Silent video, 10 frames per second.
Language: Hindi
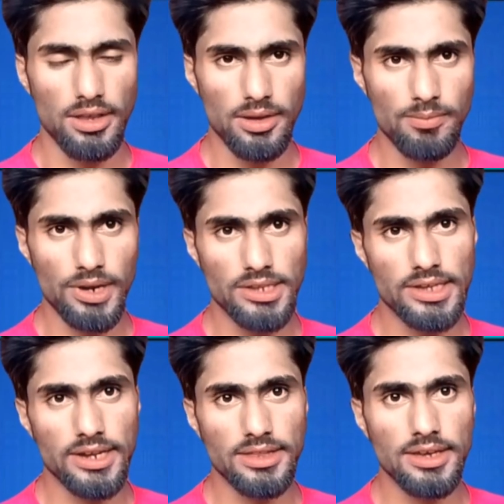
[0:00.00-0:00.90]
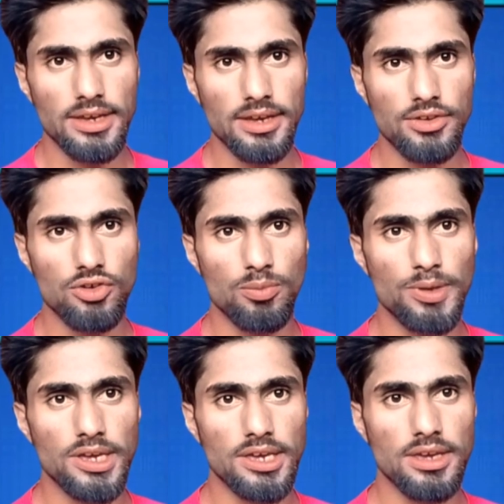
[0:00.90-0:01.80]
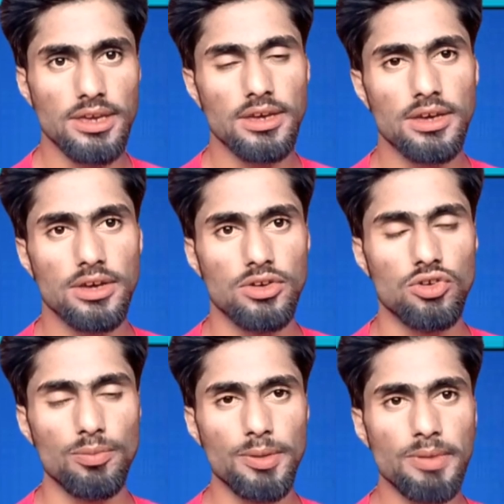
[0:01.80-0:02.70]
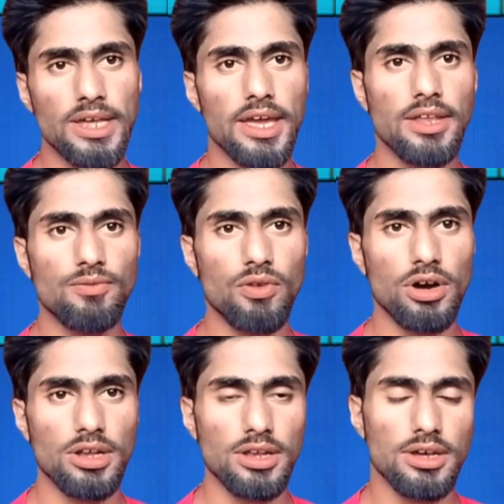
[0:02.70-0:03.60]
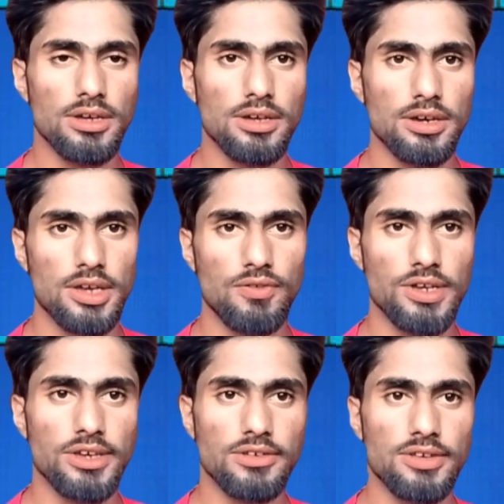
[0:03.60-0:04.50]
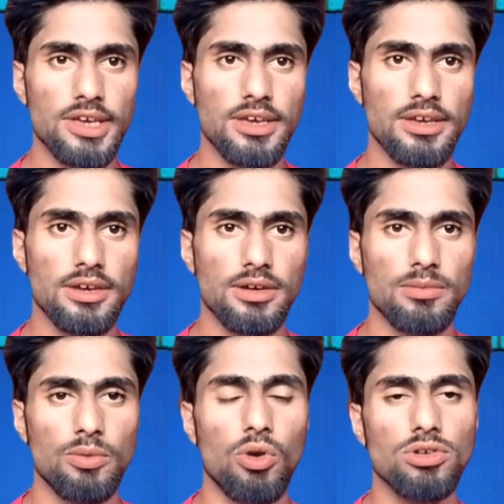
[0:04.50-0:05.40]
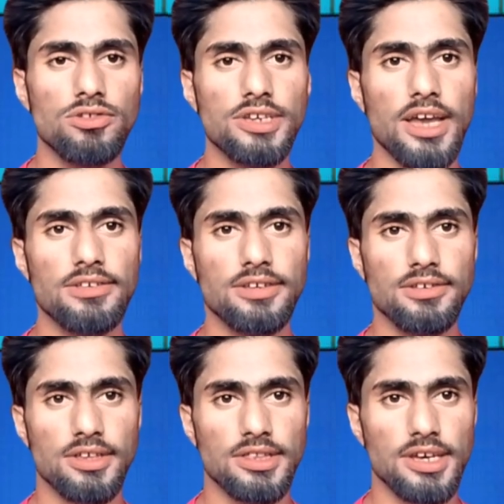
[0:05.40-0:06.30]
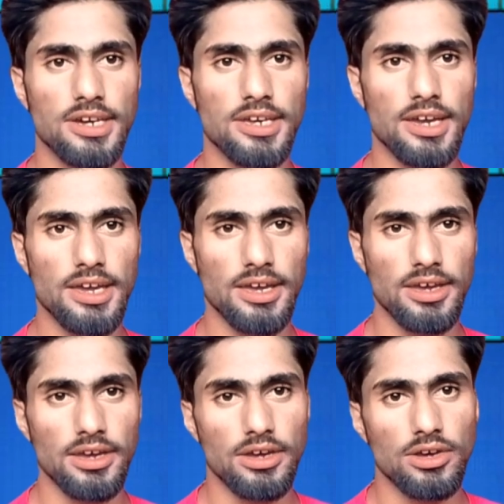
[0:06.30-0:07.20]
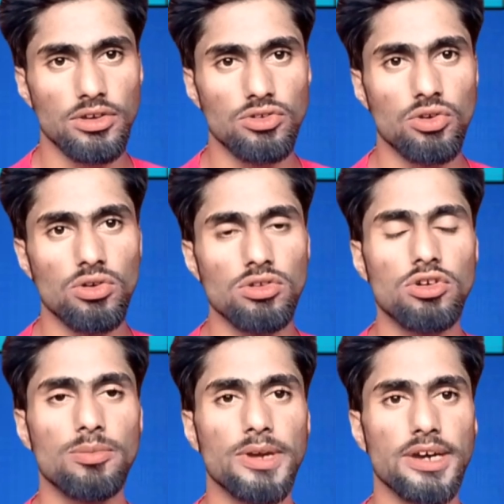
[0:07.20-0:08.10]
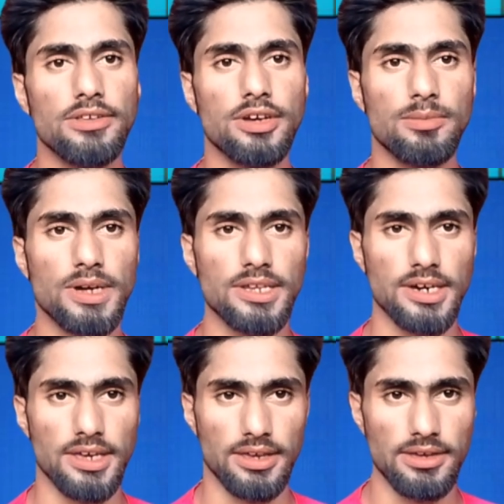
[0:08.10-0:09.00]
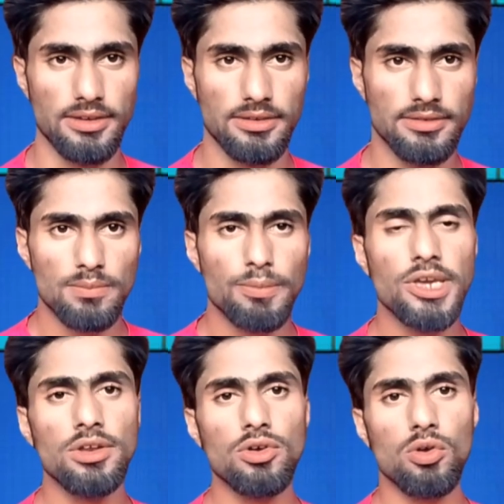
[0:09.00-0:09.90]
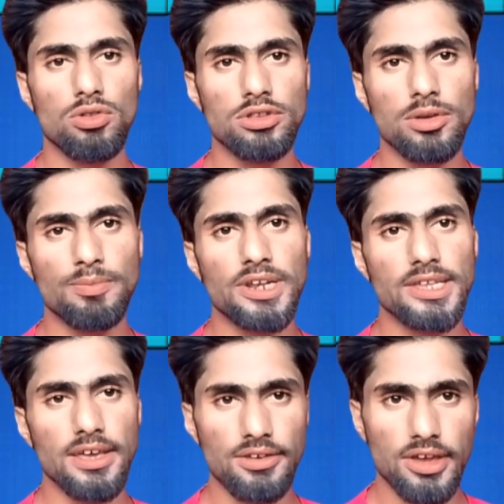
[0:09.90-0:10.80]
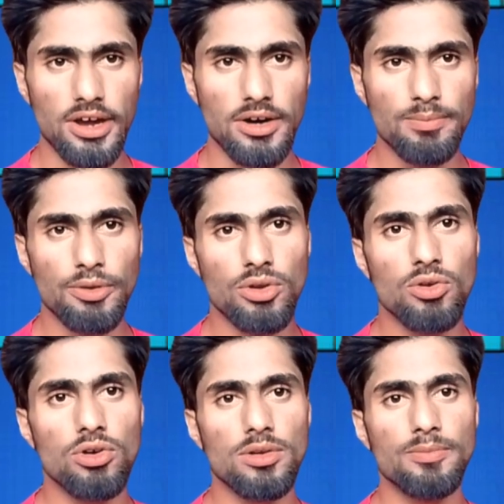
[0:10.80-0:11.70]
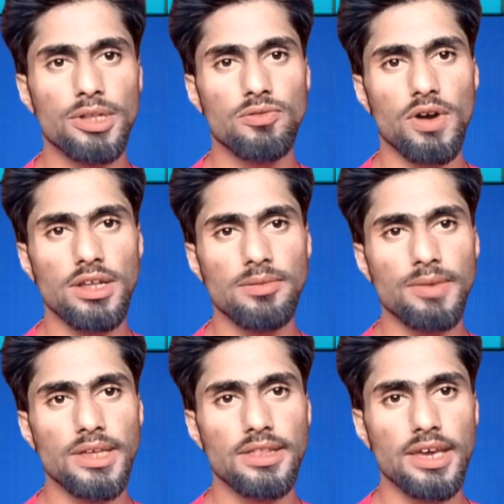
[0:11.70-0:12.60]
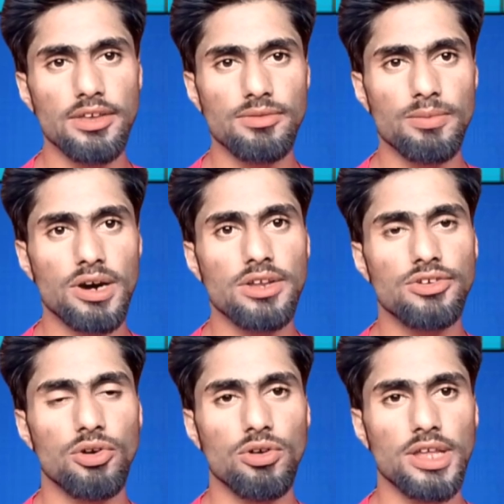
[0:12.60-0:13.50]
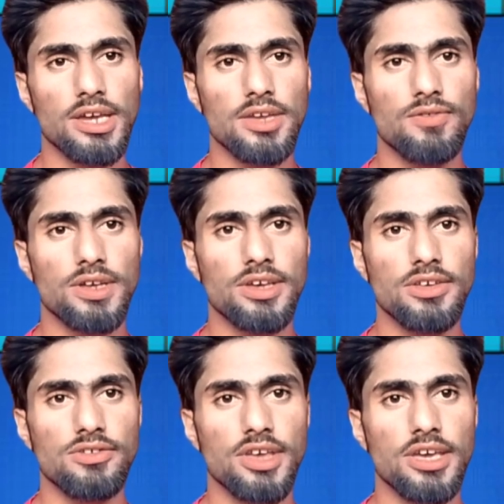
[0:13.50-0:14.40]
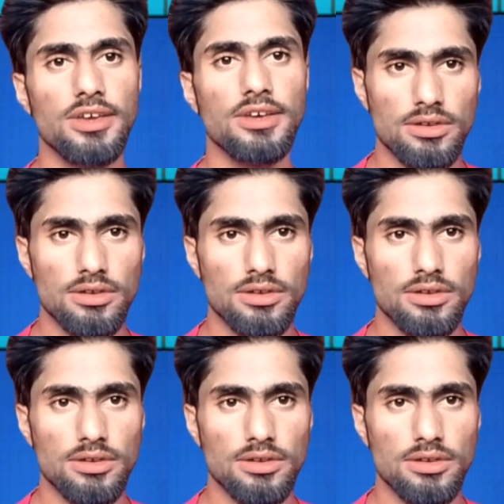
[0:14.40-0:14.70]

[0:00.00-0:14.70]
आज हम बात करते हैं यूपी की यूपी में रेनफॉल की वजह से बहुत सी ऐसी जिंदगियां हैं जो लुकम अजर बन गई पीर को उत्तर प्रदेश के हापर और बदवान में तेज़ बारिश होने की वजह से